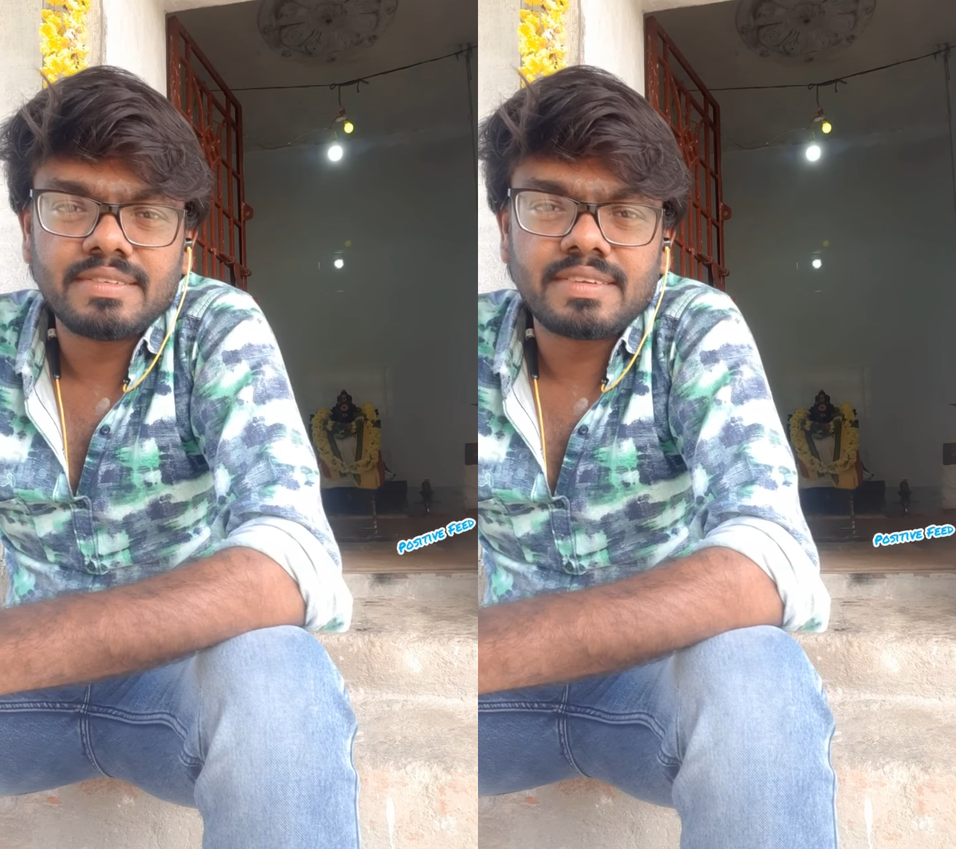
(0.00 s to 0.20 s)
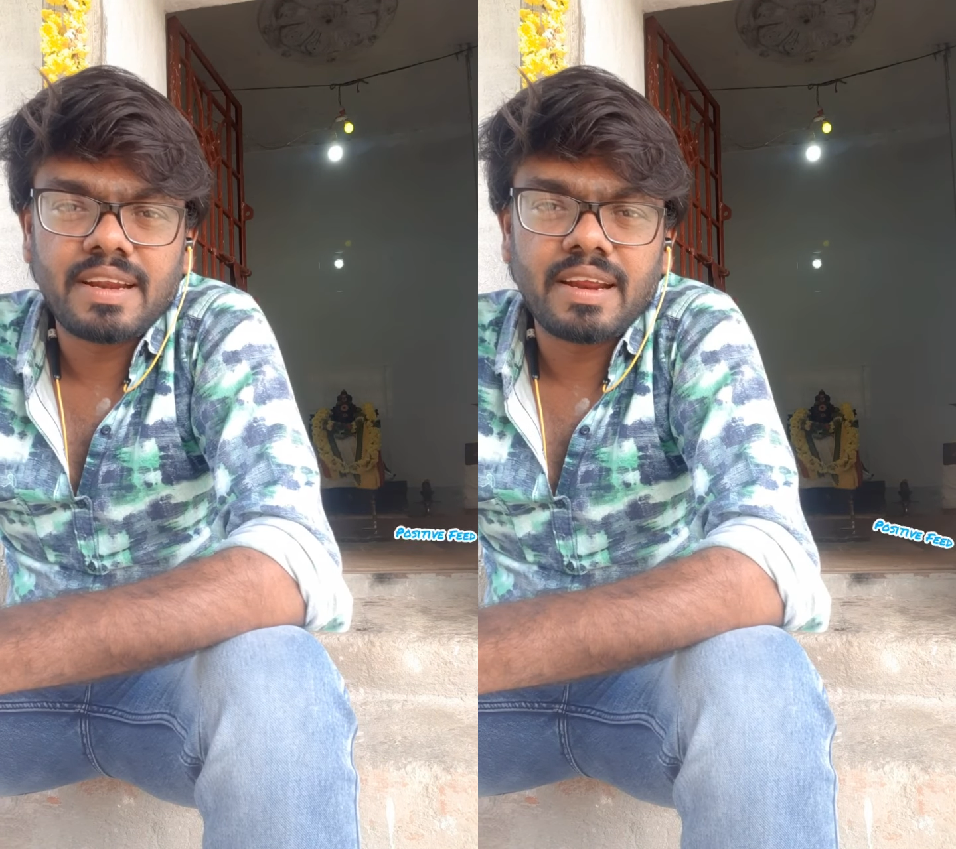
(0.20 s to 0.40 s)

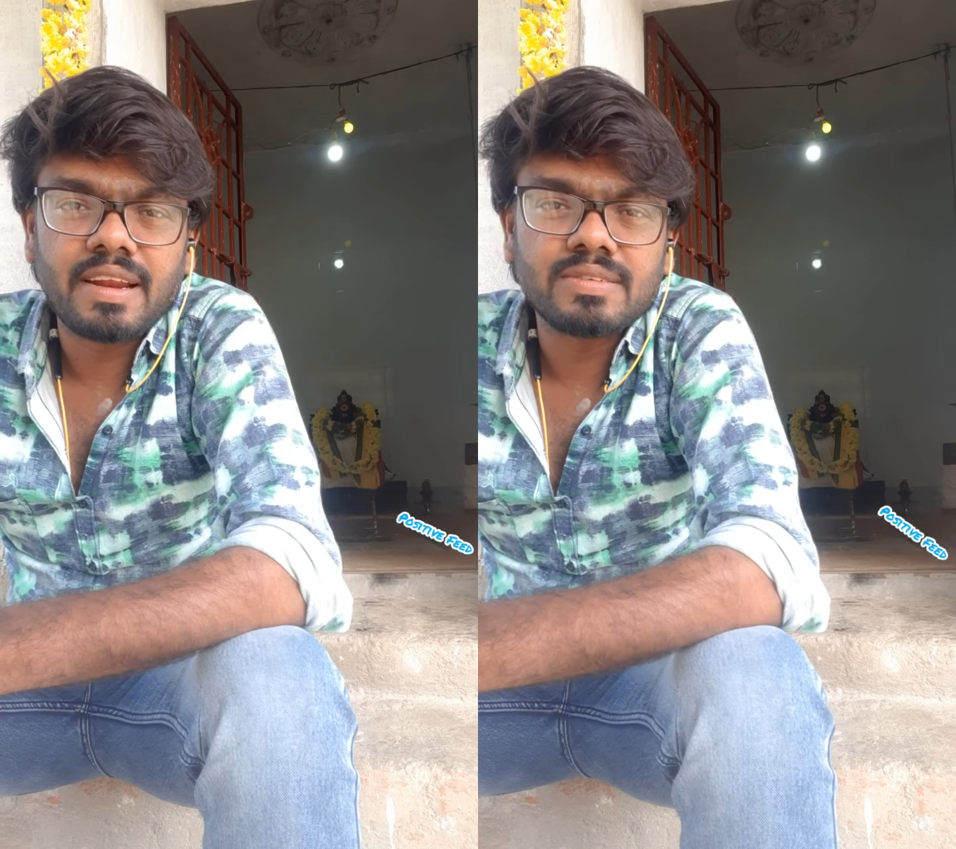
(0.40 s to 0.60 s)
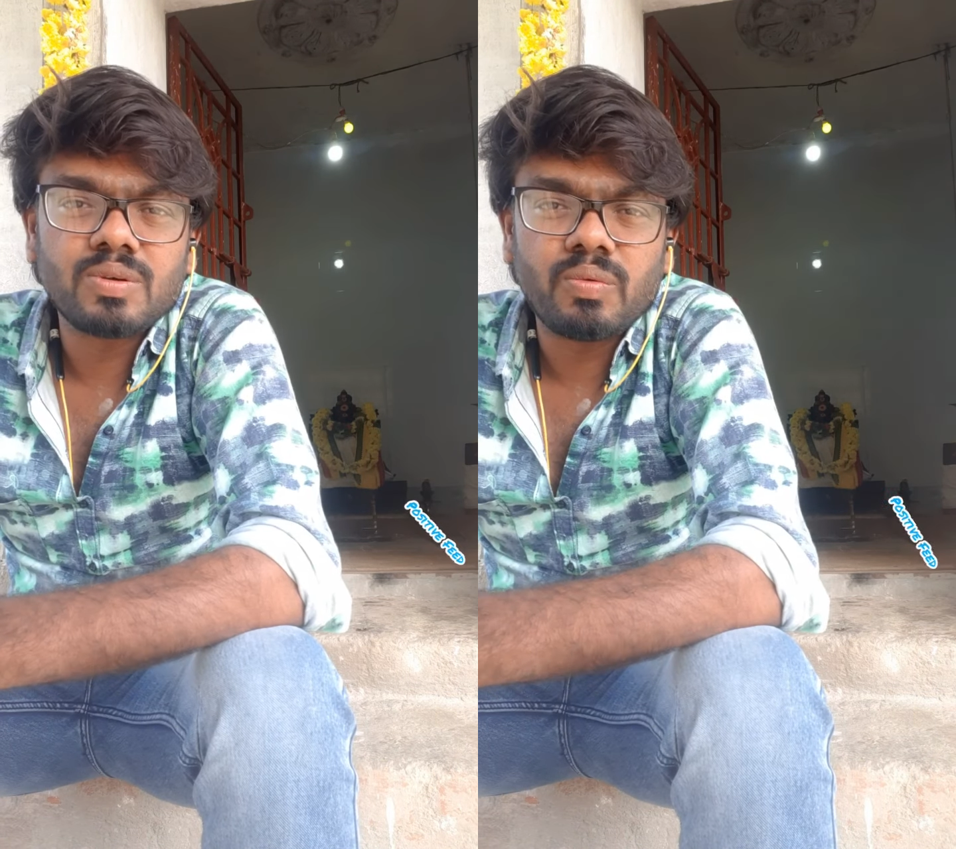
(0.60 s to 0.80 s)
சரிங்களா
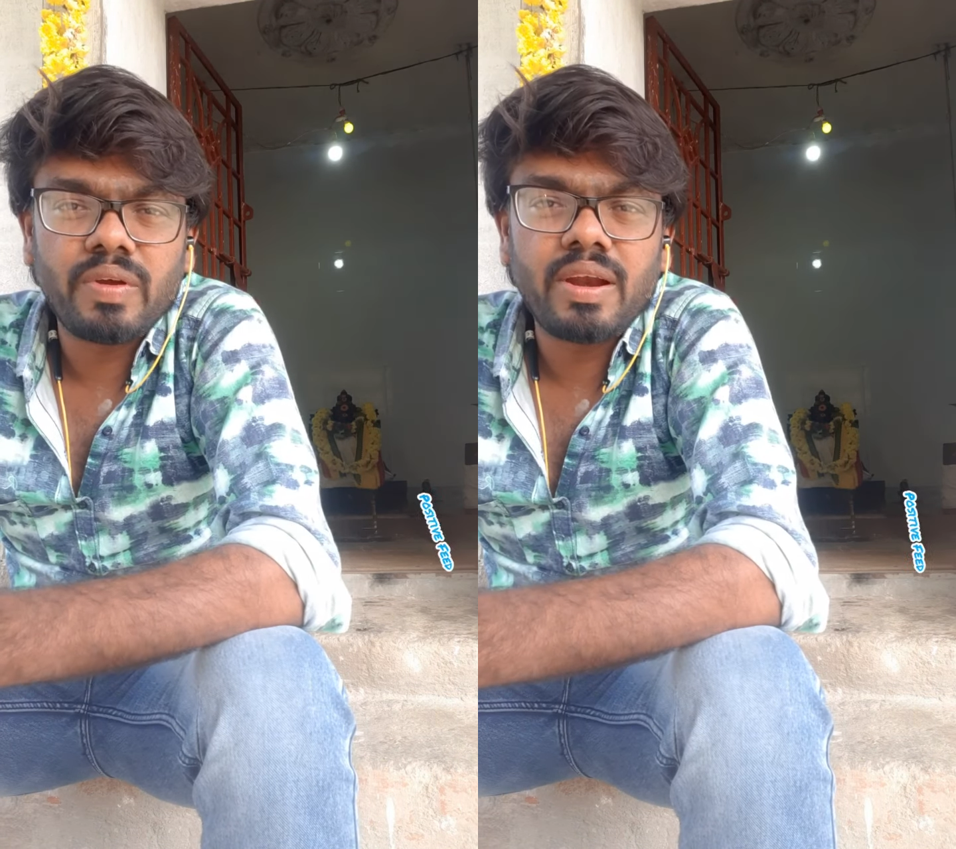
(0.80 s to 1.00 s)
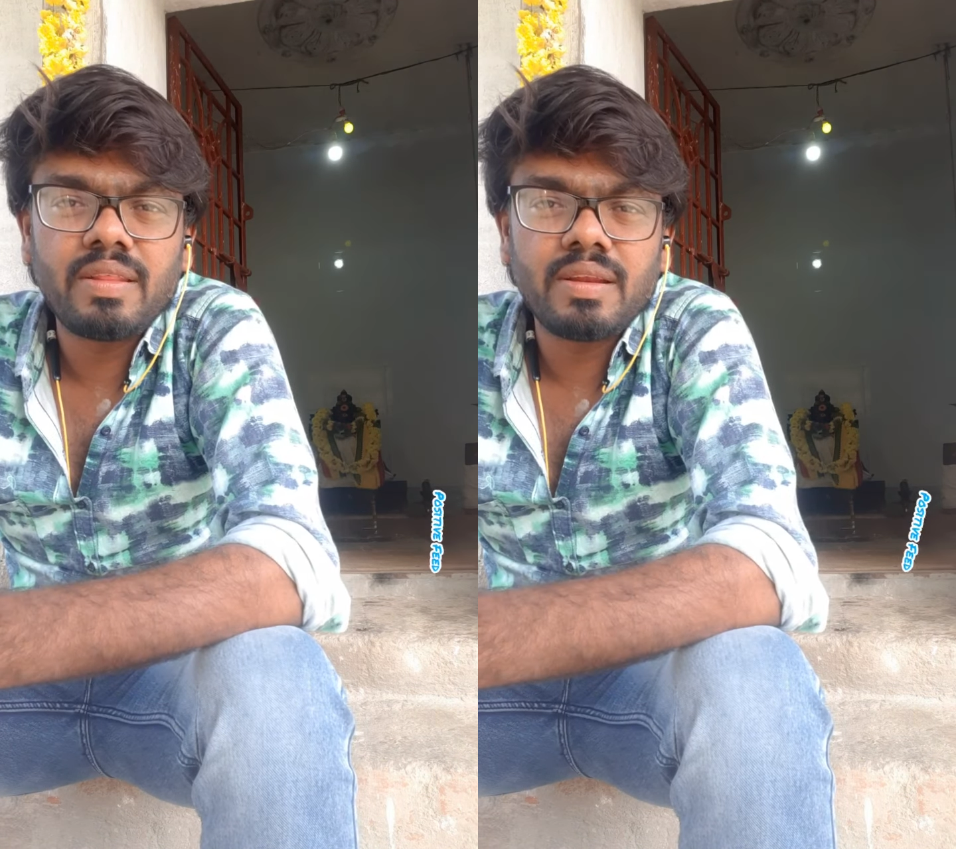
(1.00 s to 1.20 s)
ஸோ
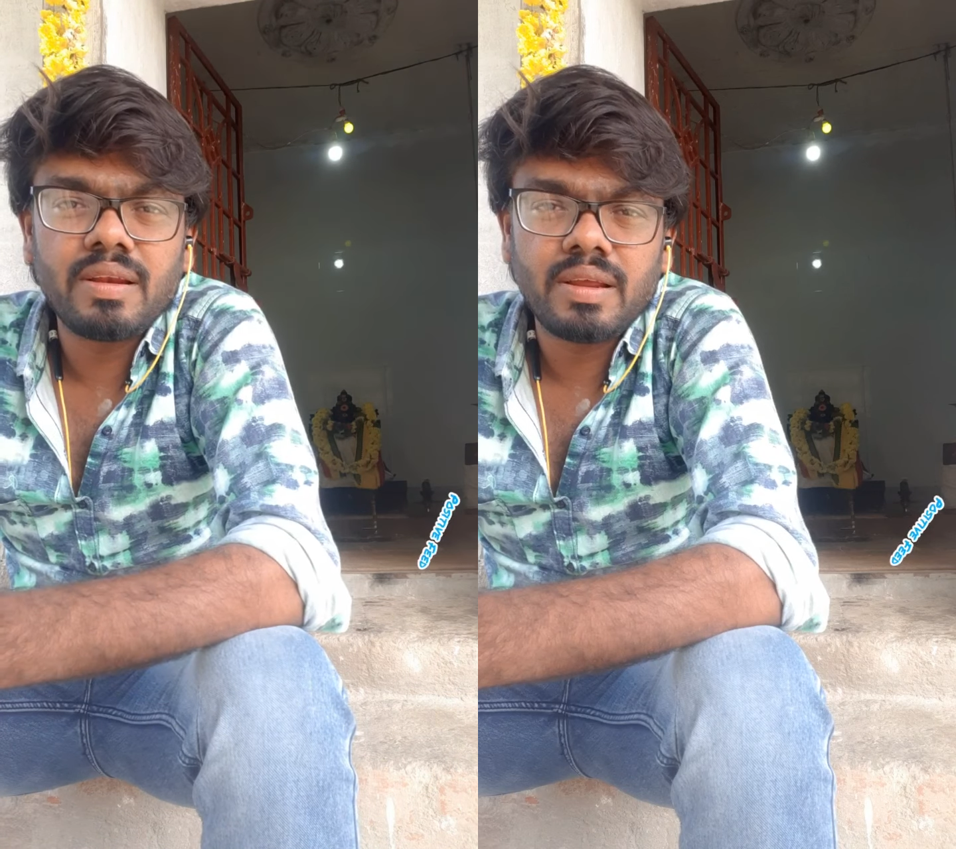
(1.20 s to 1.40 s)
வேண்டுதல்